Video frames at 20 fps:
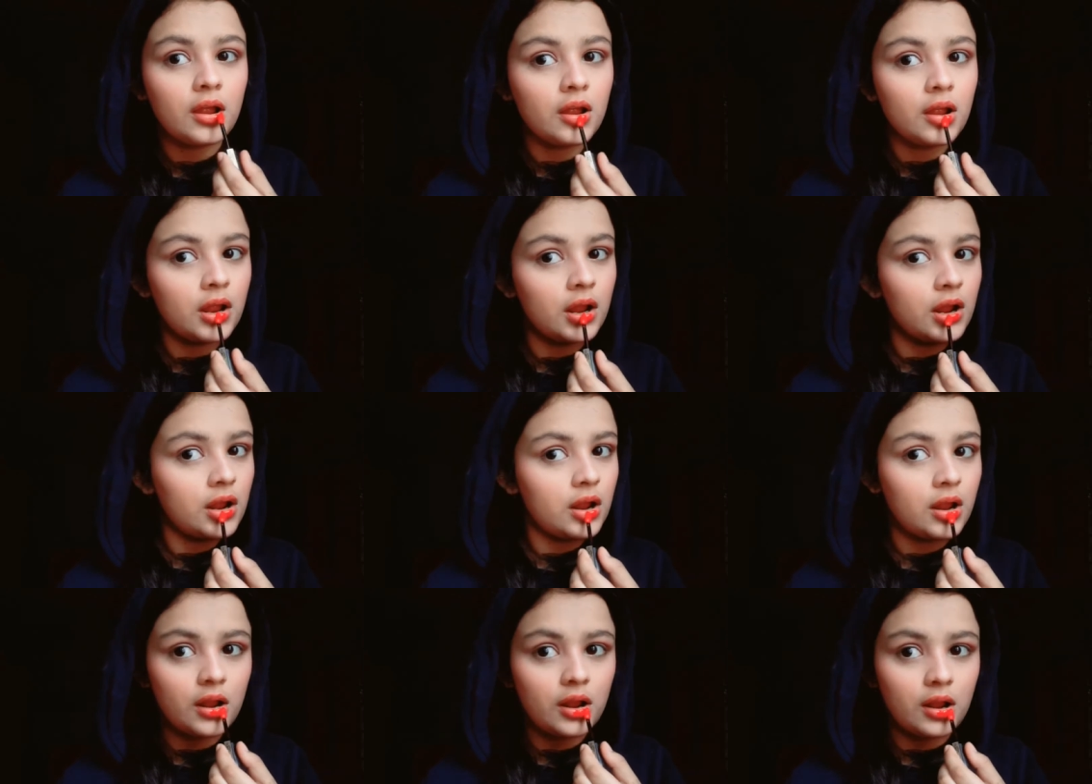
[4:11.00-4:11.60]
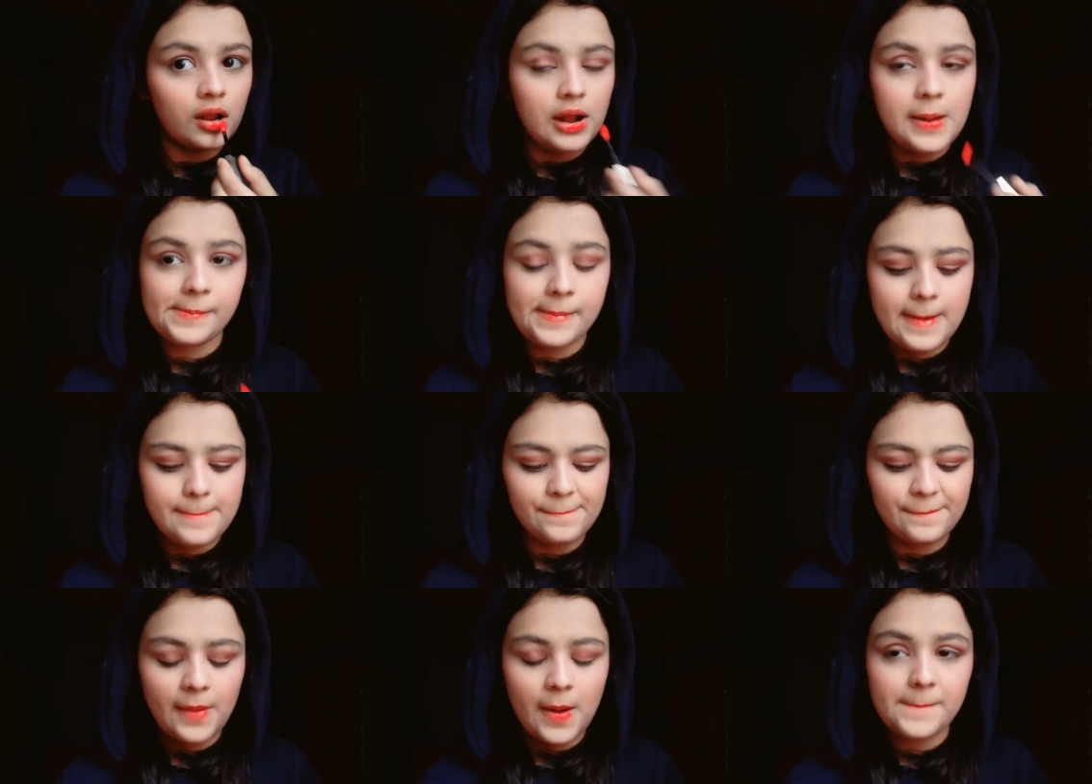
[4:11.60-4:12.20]
एंड देन मैं यहाँ
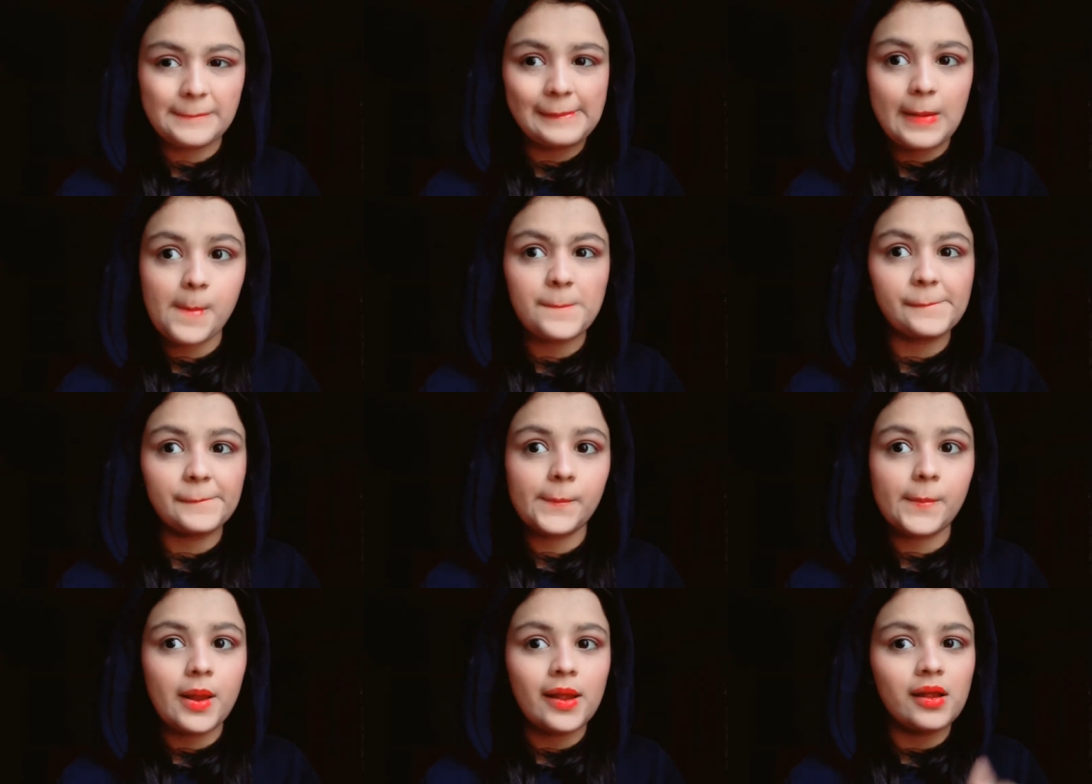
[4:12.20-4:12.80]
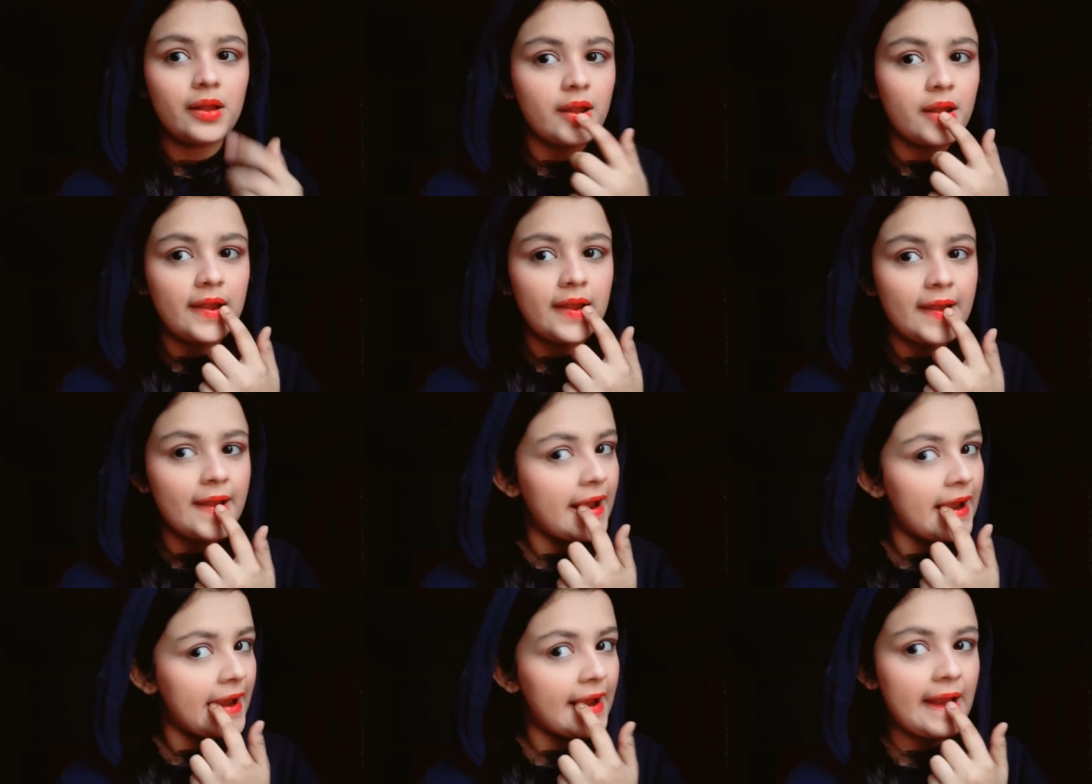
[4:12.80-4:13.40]
पे लगा रही हूँ लिपस्टिक
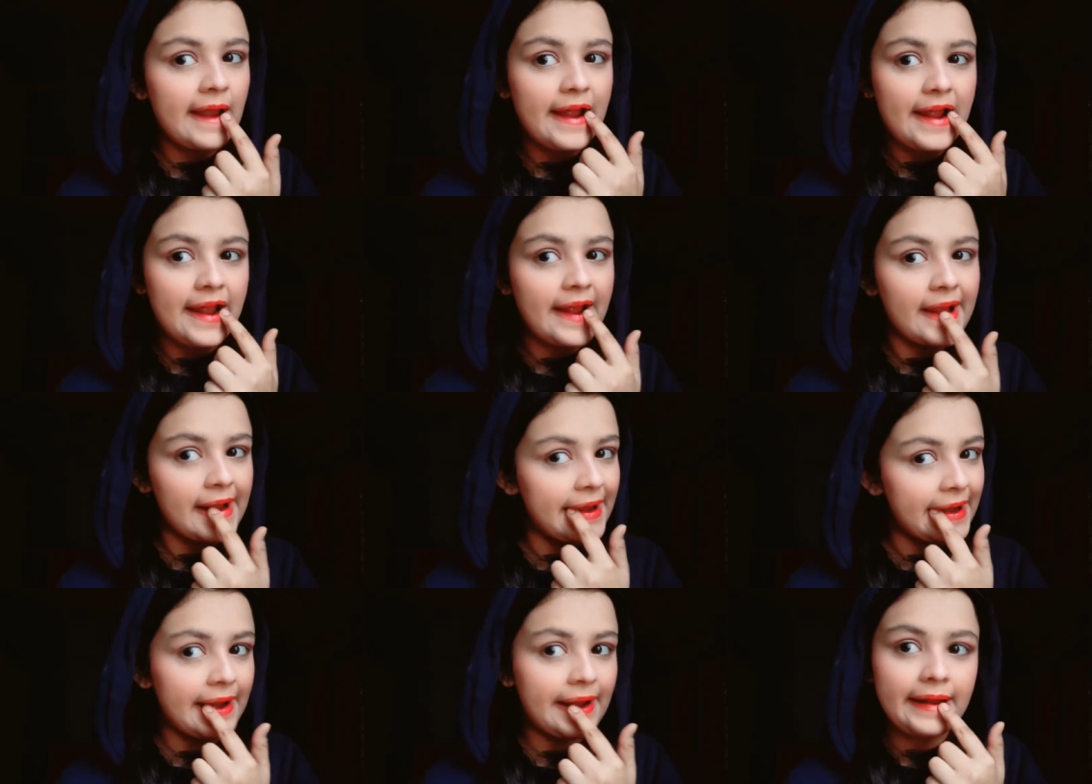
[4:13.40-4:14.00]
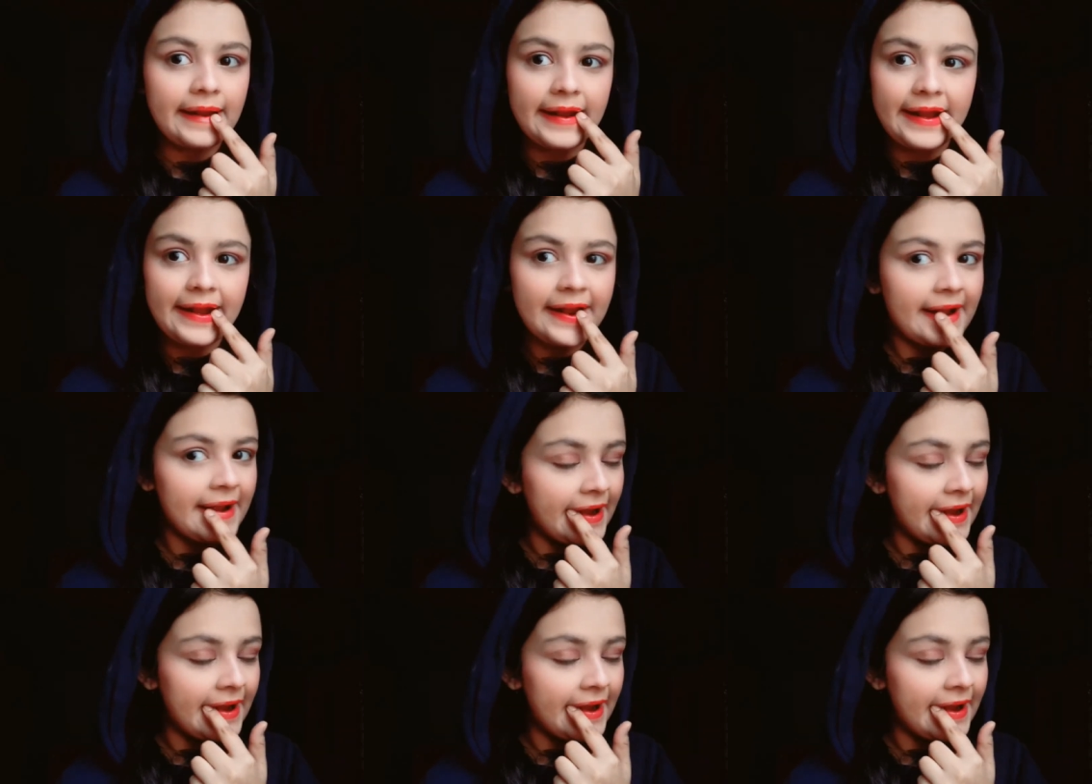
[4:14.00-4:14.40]
एकदम रेडिश लिपस्टिक